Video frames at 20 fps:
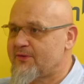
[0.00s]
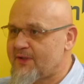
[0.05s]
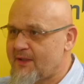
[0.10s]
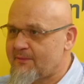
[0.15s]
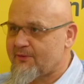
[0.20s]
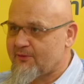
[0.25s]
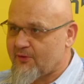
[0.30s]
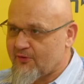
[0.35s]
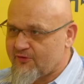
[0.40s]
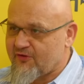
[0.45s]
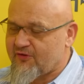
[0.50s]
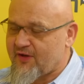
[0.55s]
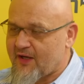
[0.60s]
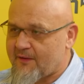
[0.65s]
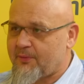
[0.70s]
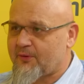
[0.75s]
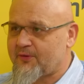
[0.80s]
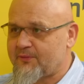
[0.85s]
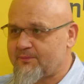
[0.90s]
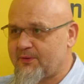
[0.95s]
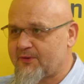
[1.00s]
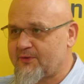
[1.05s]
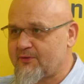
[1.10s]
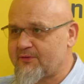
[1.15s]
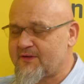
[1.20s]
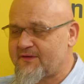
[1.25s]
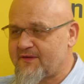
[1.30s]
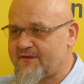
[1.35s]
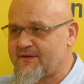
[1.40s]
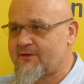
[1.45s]
nie był. Chociaż jak podjął
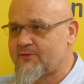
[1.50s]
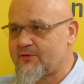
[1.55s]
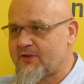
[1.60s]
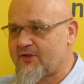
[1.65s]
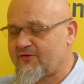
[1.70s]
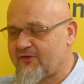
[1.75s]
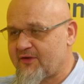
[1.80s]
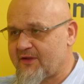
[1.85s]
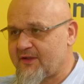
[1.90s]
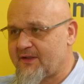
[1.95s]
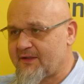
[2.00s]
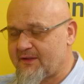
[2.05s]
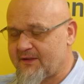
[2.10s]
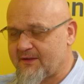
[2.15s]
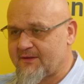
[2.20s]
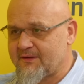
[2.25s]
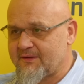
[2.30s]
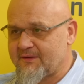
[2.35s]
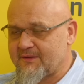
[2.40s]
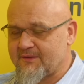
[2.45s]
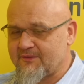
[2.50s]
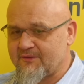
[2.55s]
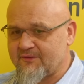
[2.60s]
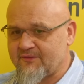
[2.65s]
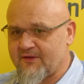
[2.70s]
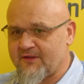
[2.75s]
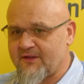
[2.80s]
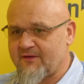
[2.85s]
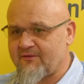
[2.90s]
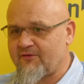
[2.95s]
decyzje, które się yy,
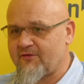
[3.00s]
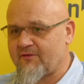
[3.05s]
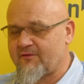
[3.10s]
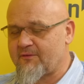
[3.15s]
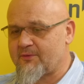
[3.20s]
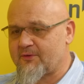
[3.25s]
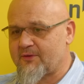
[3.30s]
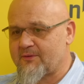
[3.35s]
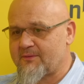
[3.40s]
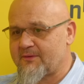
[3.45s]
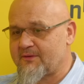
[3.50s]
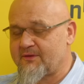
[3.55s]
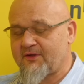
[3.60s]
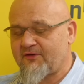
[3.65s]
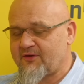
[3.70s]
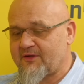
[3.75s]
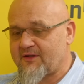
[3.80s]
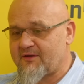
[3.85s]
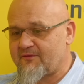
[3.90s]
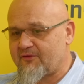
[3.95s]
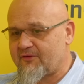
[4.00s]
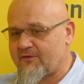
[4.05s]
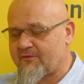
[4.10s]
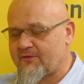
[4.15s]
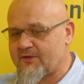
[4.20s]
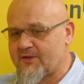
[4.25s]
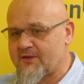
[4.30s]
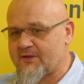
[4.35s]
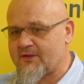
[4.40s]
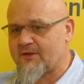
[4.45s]
Sienkiewiczowi, podoba, nie Sienkiewiczowi,
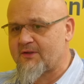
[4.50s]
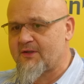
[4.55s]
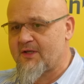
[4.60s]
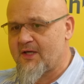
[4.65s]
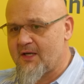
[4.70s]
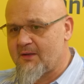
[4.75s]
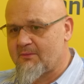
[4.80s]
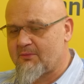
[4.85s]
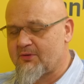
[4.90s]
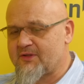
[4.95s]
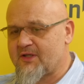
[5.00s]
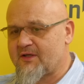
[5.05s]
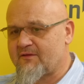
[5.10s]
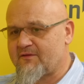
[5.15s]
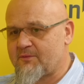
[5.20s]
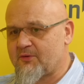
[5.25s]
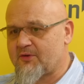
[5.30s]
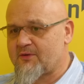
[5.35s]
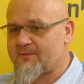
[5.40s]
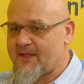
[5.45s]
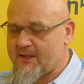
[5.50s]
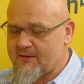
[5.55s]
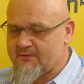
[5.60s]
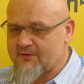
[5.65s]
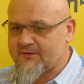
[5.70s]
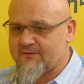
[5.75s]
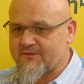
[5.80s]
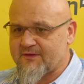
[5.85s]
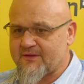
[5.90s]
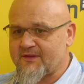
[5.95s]
tylko Podnarowi podobają, no
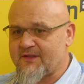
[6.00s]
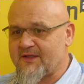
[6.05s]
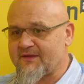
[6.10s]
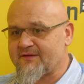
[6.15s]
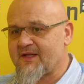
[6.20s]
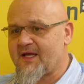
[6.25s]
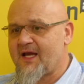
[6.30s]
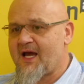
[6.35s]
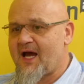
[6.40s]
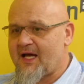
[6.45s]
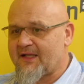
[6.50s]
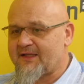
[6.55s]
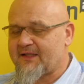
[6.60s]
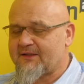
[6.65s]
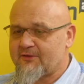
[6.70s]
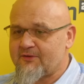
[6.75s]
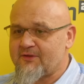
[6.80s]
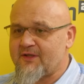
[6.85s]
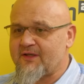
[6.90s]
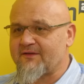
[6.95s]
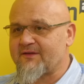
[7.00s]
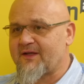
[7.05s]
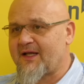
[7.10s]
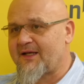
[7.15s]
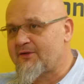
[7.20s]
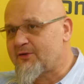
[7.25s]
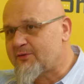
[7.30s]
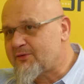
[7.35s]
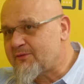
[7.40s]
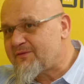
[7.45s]
to wtedy jest. A tak to nie jest.
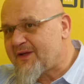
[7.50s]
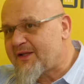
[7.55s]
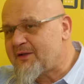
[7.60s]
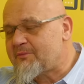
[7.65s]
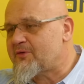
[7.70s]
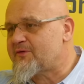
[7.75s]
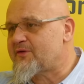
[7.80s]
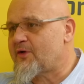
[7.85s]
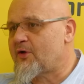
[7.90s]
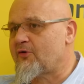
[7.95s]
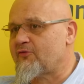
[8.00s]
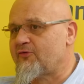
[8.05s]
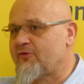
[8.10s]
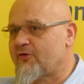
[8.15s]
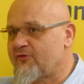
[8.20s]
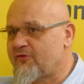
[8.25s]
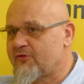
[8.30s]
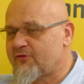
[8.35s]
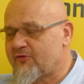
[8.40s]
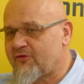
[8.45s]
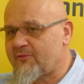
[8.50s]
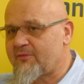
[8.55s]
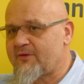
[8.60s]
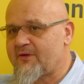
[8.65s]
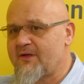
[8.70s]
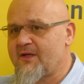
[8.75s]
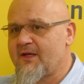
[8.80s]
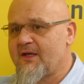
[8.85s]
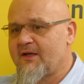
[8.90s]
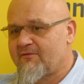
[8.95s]
Ale no to wiadomo o co chodzi. Chodzi o to, żeby
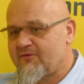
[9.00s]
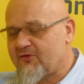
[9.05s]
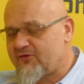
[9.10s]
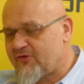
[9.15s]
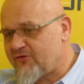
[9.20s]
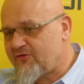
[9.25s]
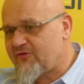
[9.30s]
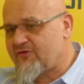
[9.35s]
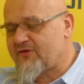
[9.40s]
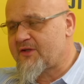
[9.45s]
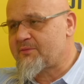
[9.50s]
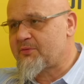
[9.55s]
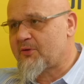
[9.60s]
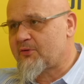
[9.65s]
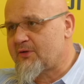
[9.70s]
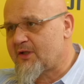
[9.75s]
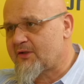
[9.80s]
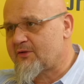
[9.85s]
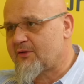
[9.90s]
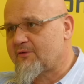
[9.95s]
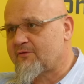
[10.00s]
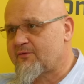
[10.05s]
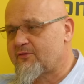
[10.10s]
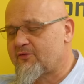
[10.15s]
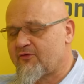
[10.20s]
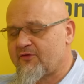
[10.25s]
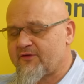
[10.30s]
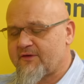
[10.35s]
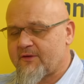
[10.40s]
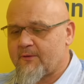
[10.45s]
wyczyścić tych prokuratorów,
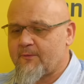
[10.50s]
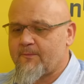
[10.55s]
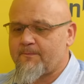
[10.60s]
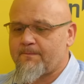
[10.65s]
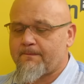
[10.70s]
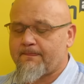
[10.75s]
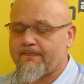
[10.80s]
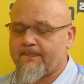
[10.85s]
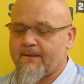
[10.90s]
którzy są yy,